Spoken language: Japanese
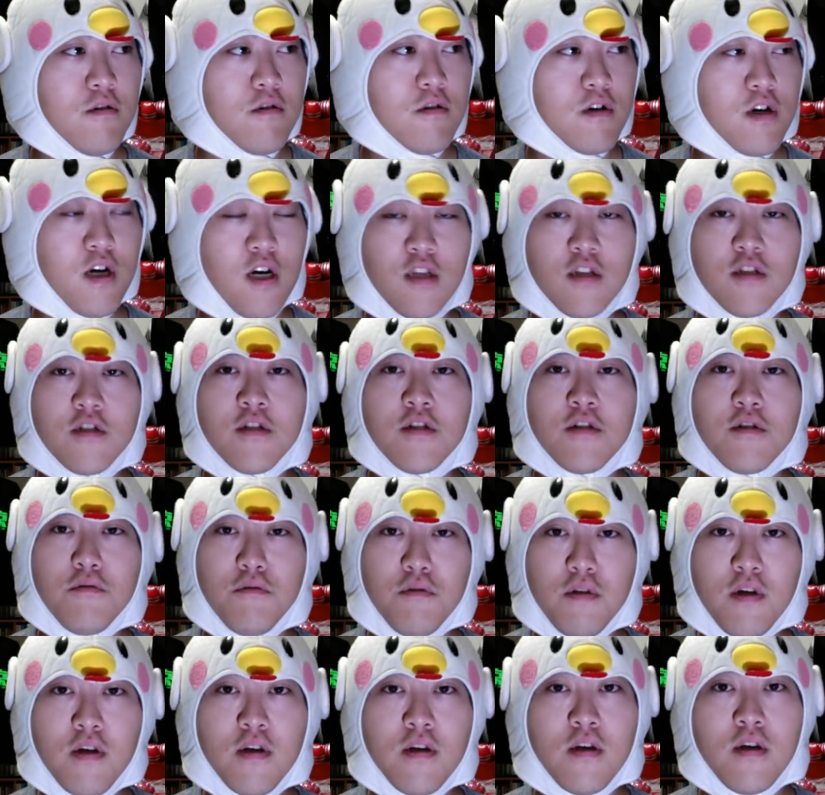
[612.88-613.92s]
感じですよ
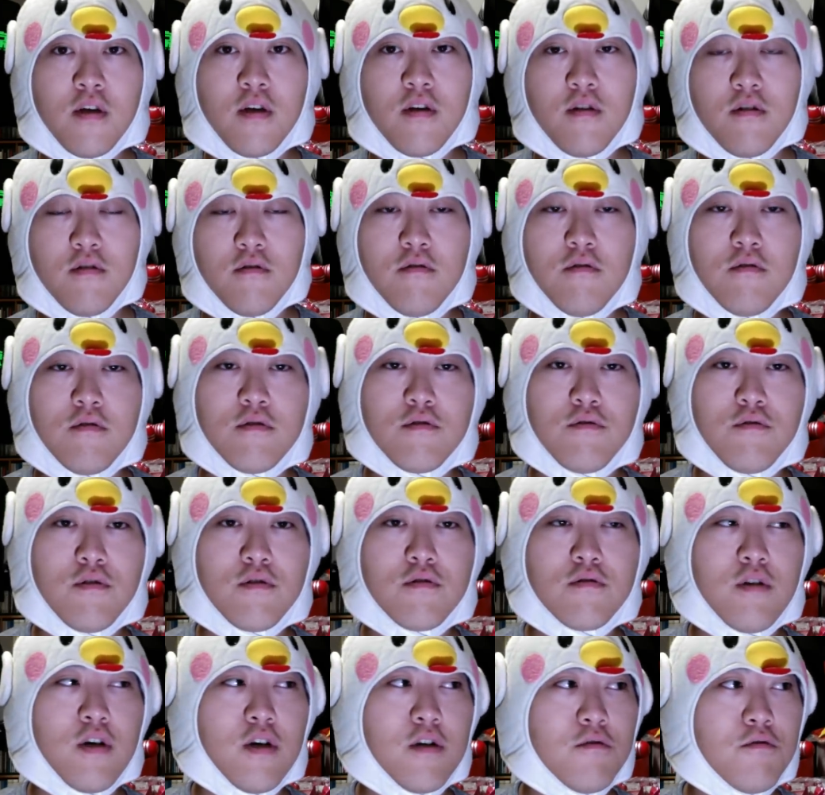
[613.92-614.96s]
ね。うん、それ
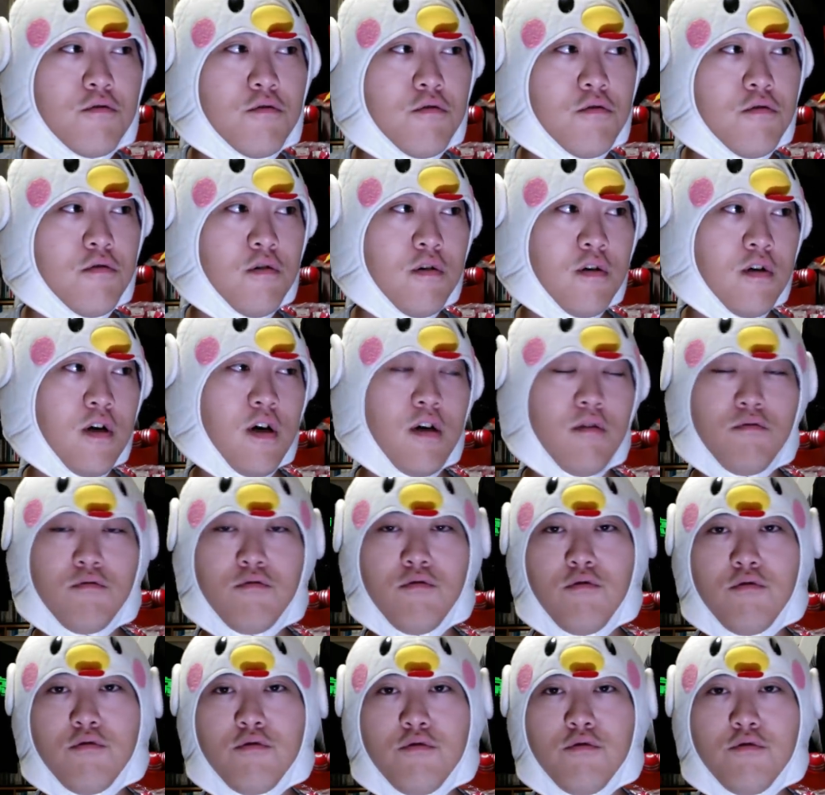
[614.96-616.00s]
ぐらいの、あの、
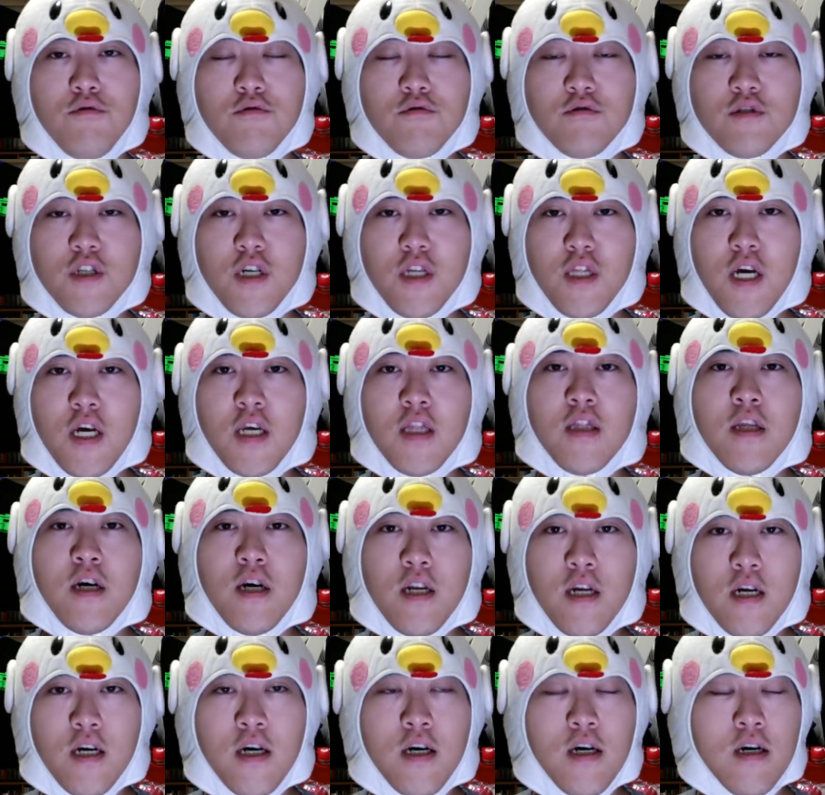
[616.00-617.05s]
行動力しかないんだか
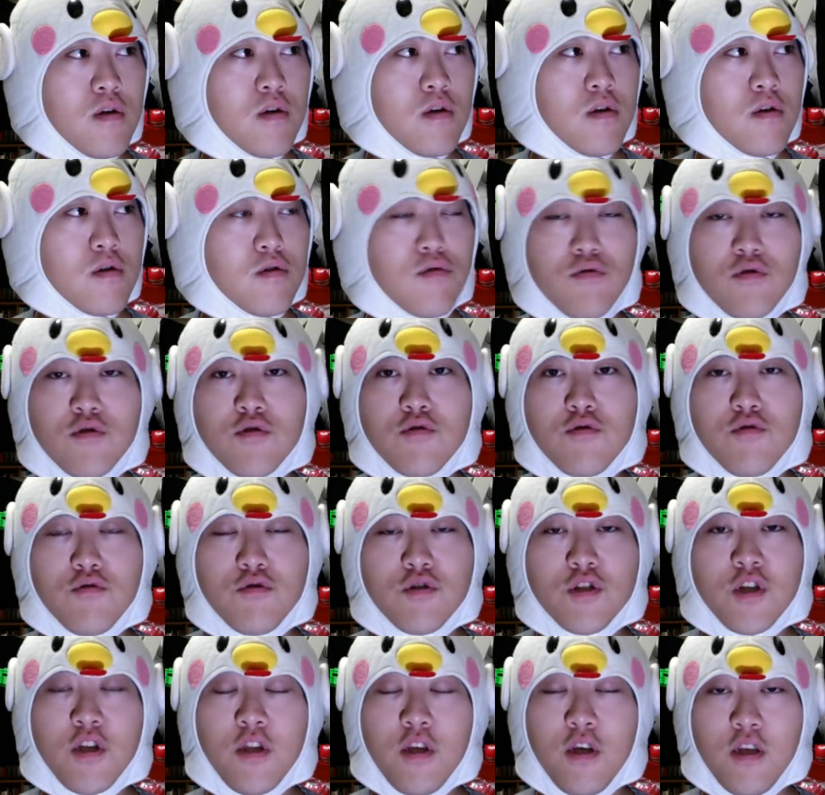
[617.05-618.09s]
ら、そうすること
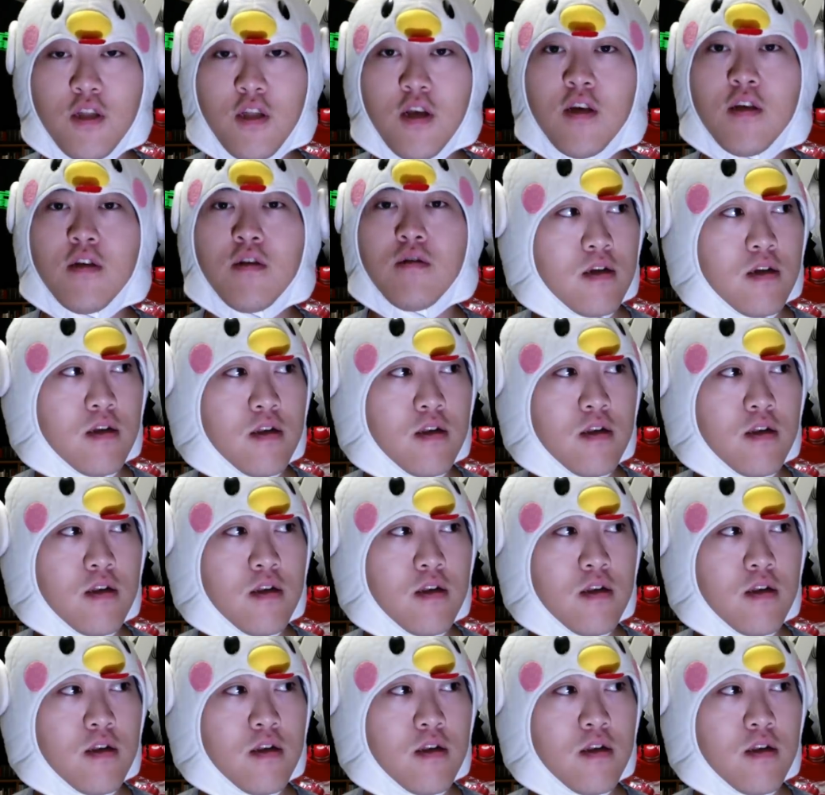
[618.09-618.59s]
しかできない。